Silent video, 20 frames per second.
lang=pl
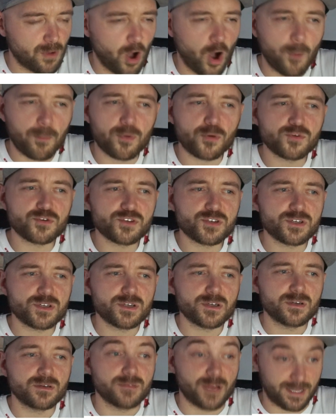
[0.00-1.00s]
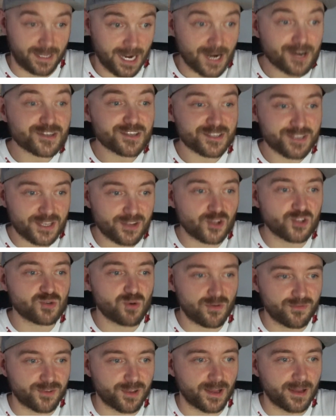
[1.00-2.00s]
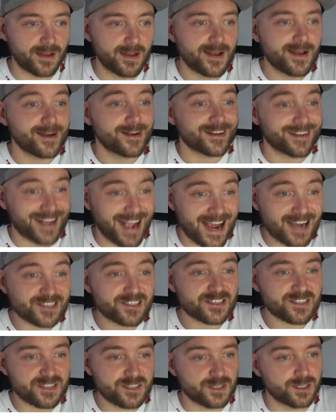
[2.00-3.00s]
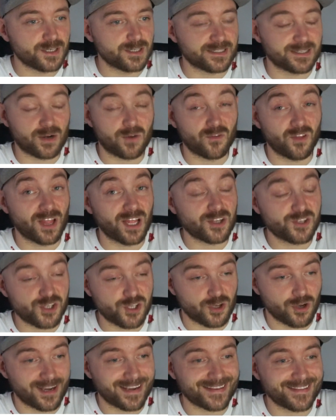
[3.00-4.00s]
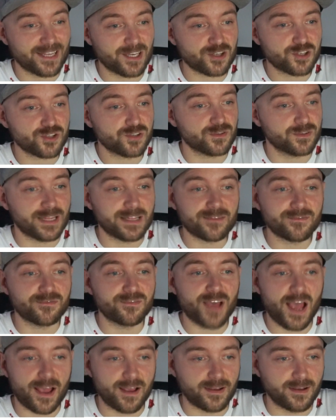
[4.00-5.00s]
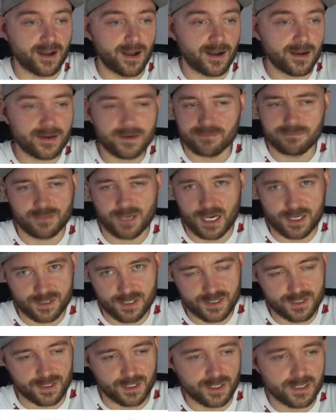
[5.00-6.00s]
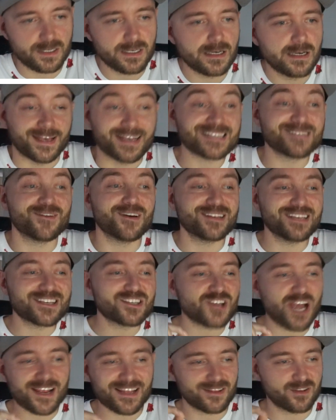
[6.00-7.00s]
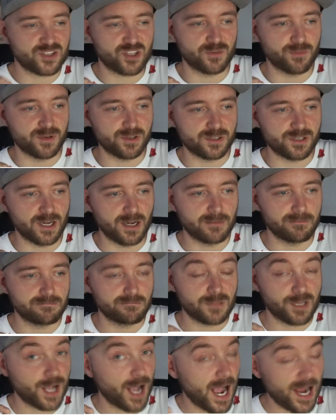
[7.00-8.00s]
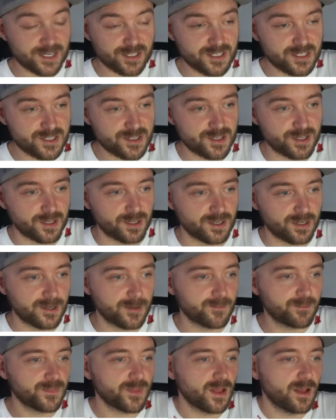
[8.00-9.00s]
oprócz nie, każdy z nich dosłownie. Każdy z nich, zarówno na dziko, jak i też ten w jajkach, każdy z nich jest w wersji shiny do zdobycia. Każdy z nich.